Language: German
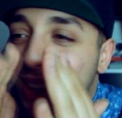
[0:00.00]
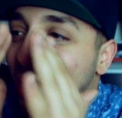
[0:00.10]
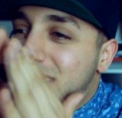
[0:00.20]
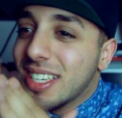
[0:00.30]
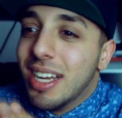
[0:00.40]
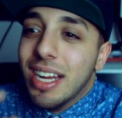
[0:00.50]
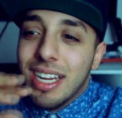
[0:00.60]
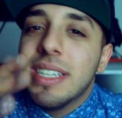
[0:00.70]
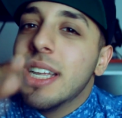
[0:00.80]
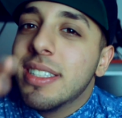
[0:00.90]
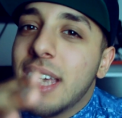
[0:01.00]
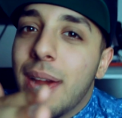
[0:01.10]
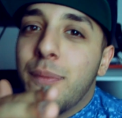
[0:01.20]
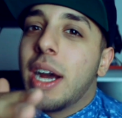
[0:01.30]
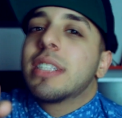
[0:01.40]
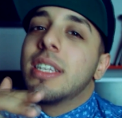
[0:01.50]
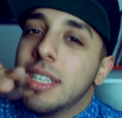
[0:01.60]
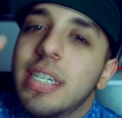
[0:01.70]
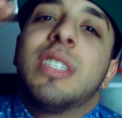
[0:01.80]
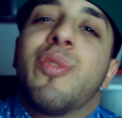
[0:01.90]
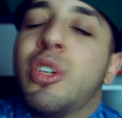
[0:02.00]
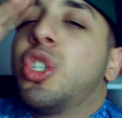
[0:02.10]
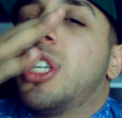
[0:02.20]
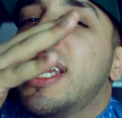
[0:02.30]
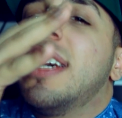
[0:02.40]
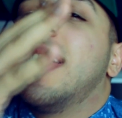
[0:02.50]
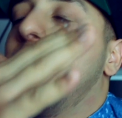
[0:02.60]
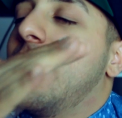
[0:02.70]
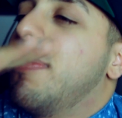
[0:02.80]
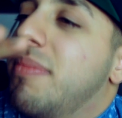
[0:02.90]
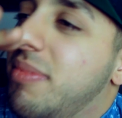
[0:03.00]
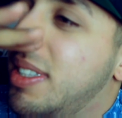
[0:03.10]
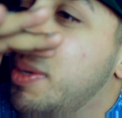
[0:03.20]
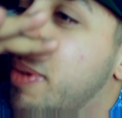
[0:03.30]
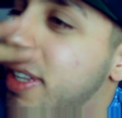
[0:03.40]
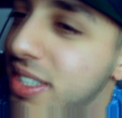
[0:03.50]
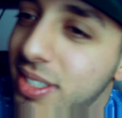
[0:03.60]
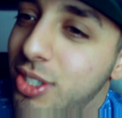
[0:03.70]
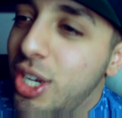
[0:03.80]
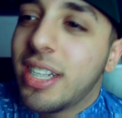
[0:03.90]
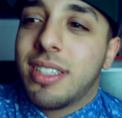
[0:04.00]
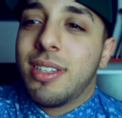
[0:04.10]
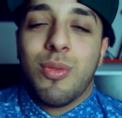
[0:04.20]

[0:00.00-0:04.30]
Leute, ich nenne nennen sie einfach die Nicht-Versteher, die man nicht checkt,